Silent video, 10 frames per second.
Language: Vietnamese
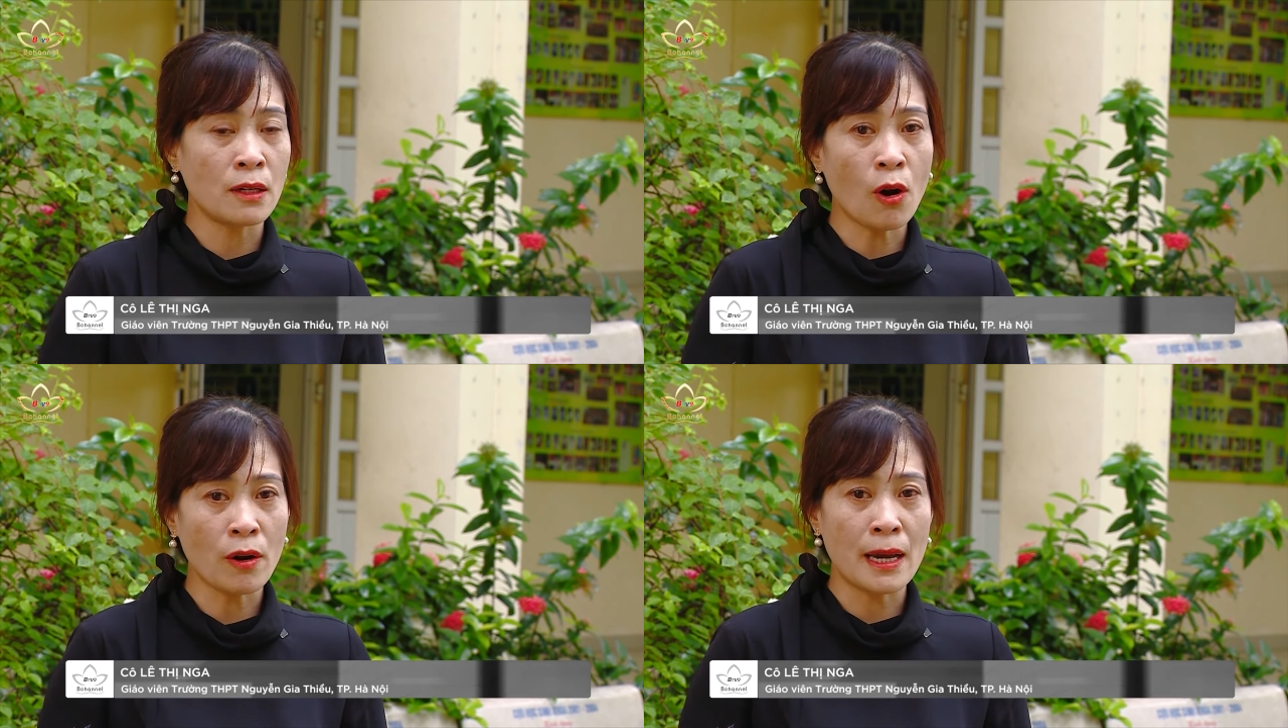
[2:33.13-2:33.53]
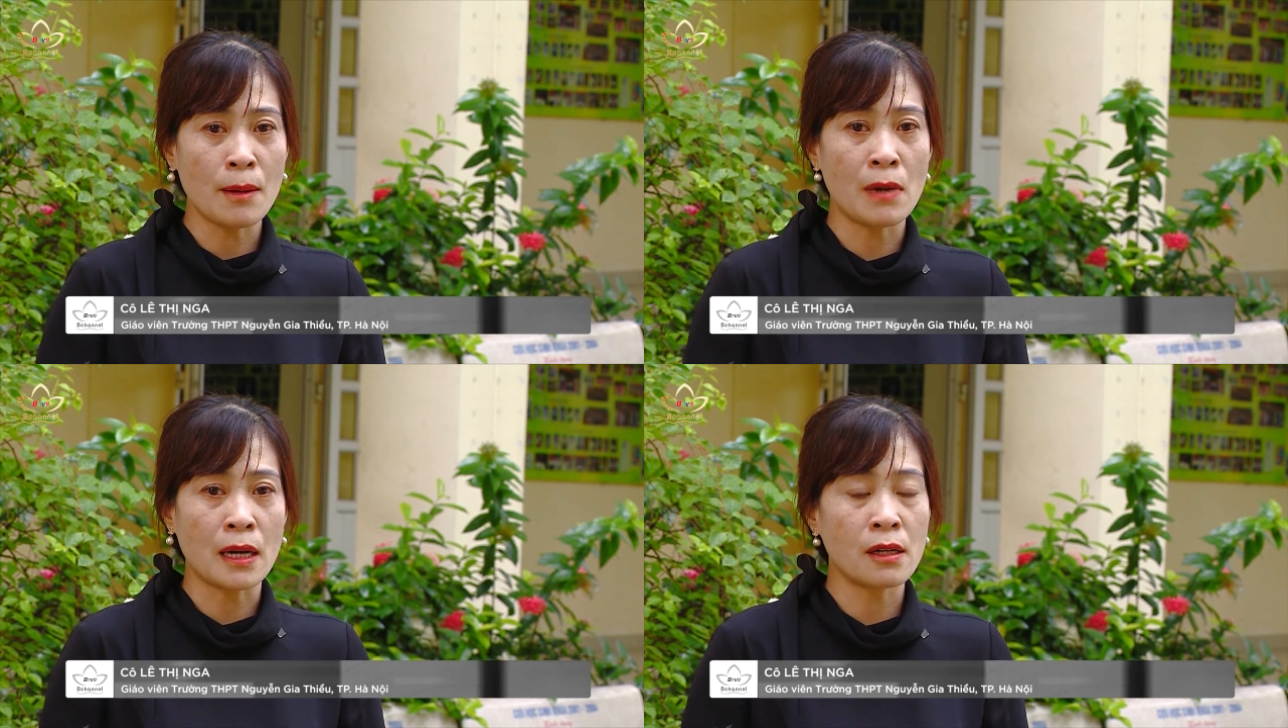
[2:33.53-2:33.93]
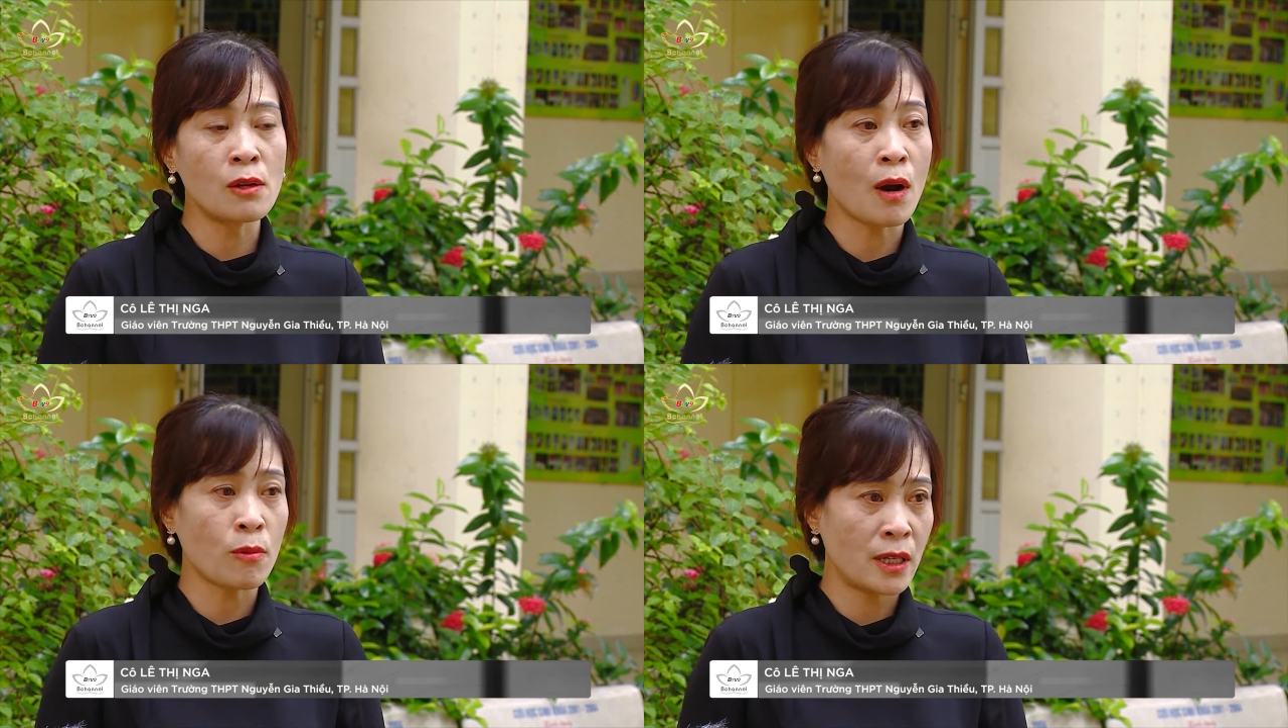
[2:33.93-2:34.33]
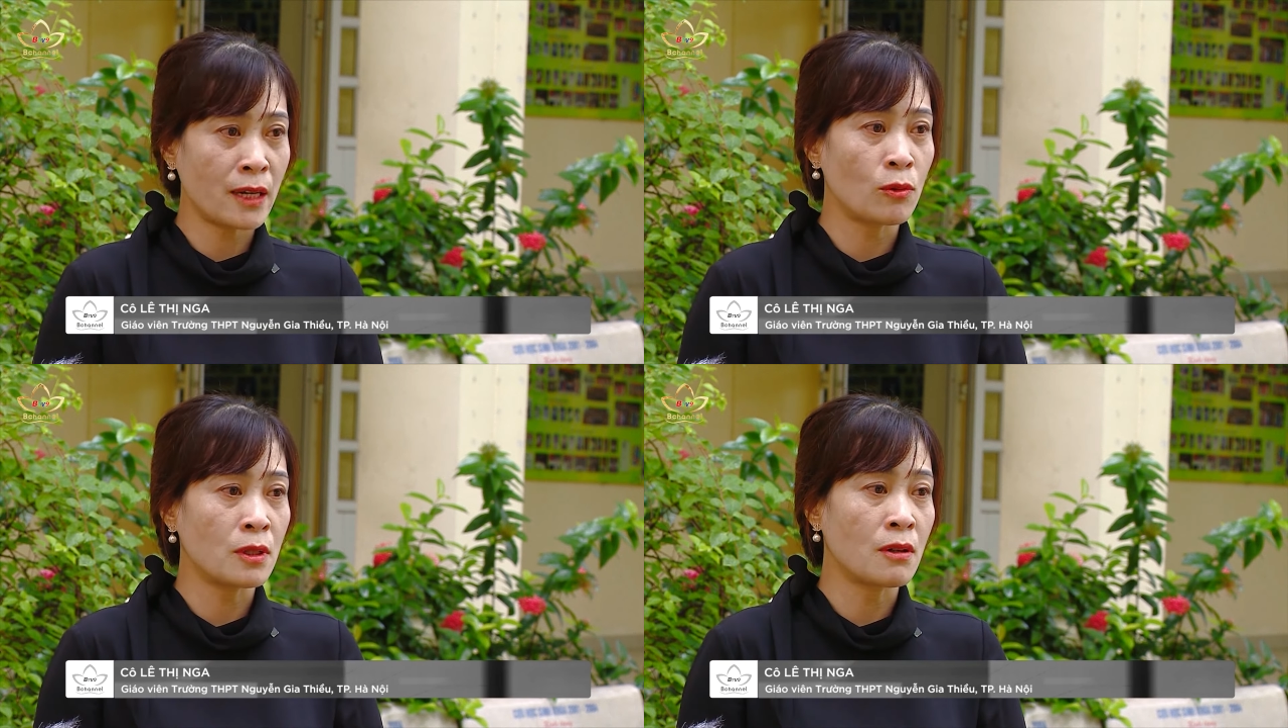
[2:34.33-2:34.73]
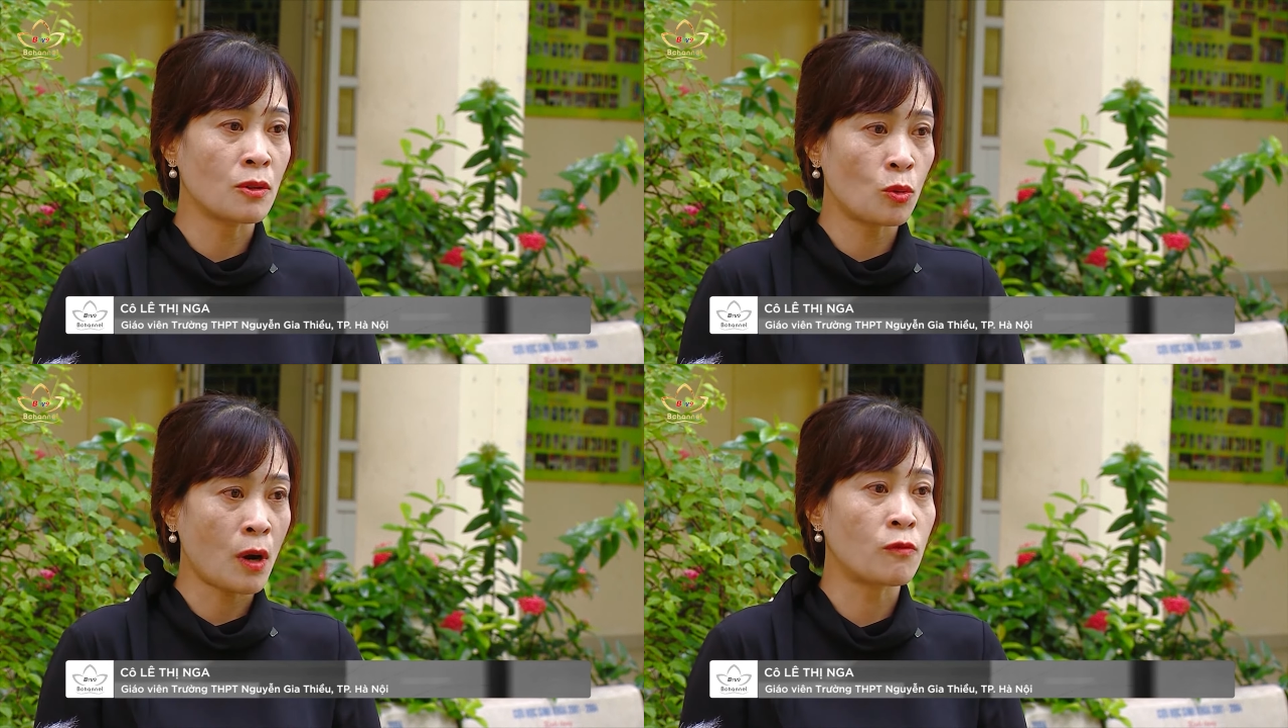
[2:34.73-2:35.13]
hãy gọi em là cựu học sinh của
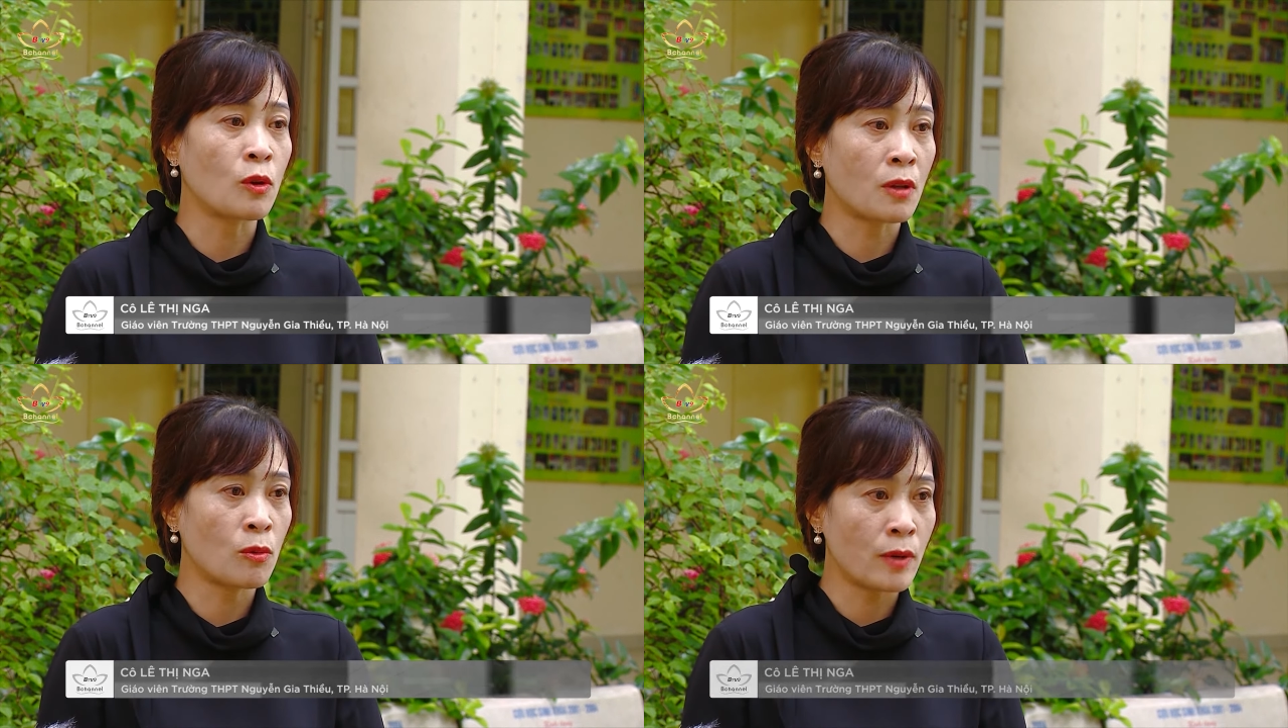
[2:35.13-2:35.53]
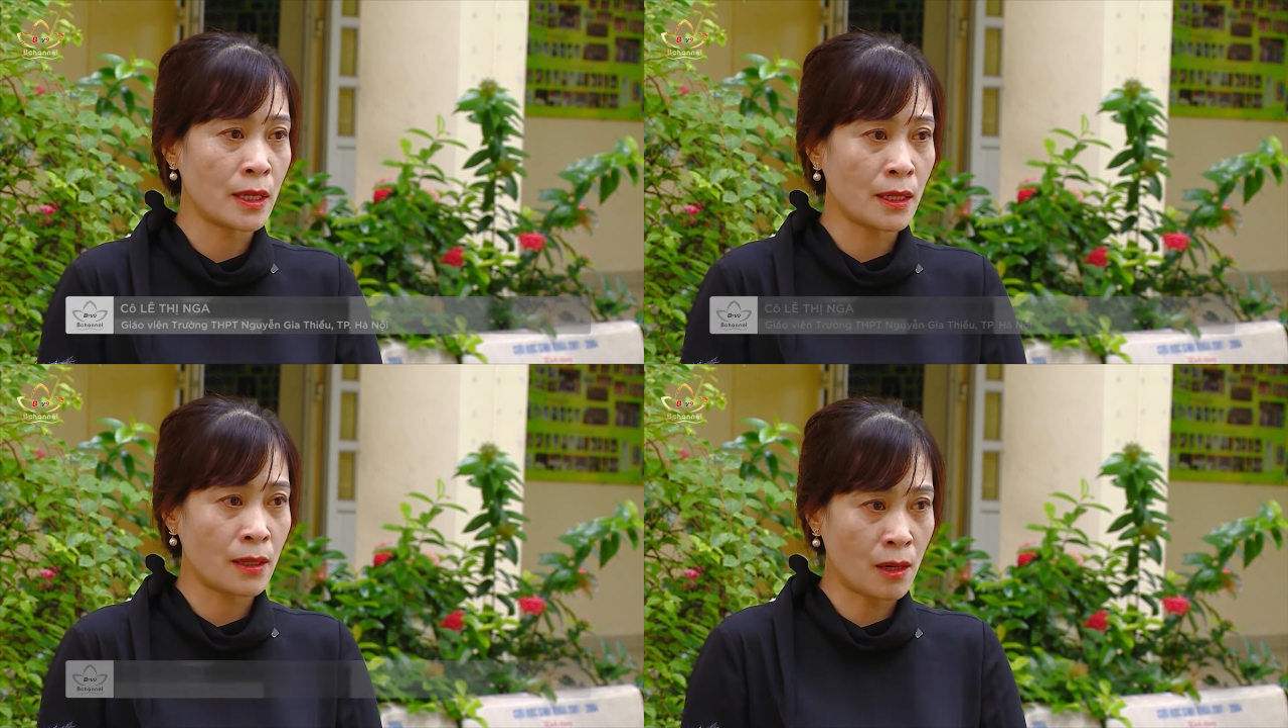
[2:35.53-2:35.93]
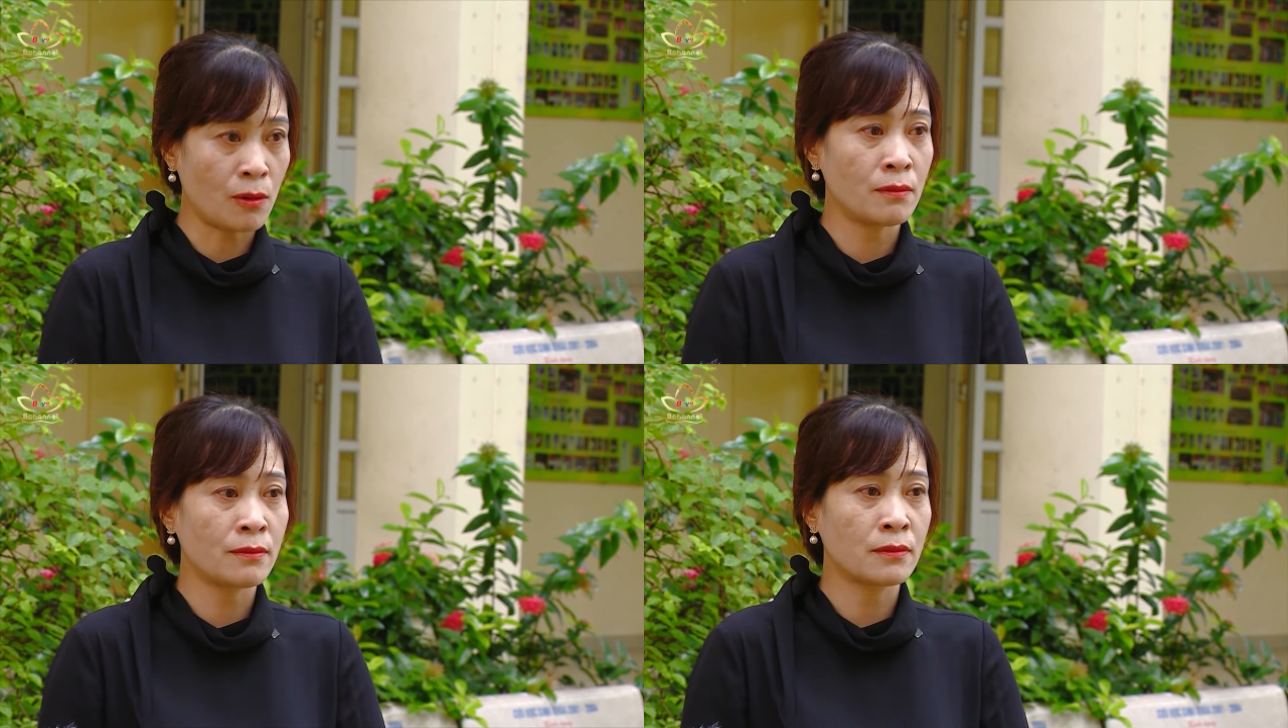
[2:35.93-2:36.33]
trường Trung học phổ thông Nguyễn Gia Thiều.